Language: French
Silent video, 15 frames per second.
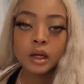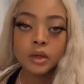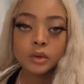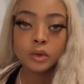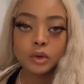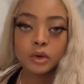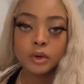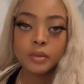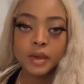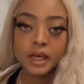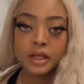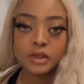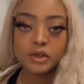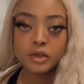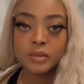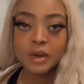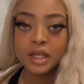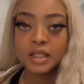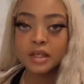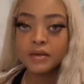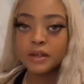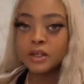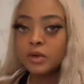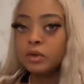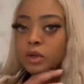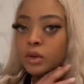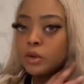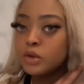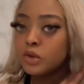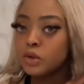Donc le mec, je match avec lui
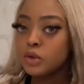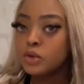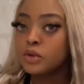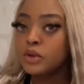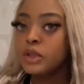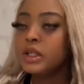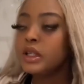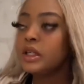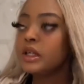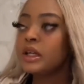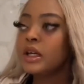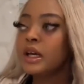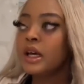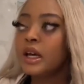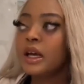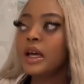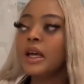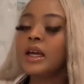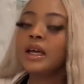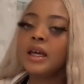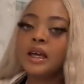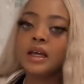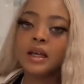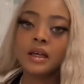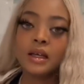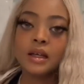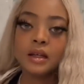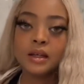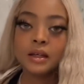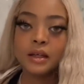aujourd'hui.
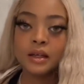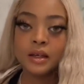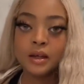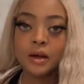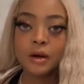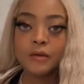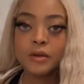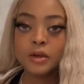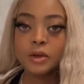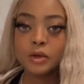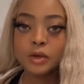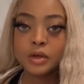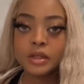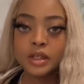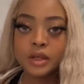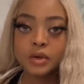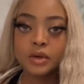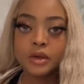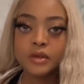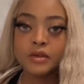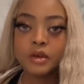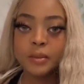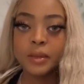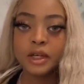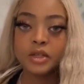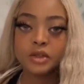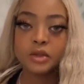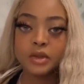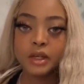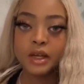Et en fait, le truc, c'est qu'il vient pas de
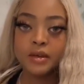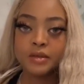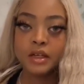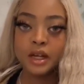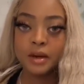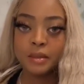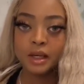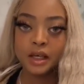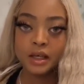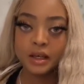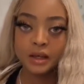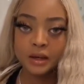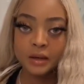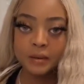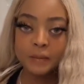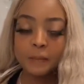Genève, il est américain.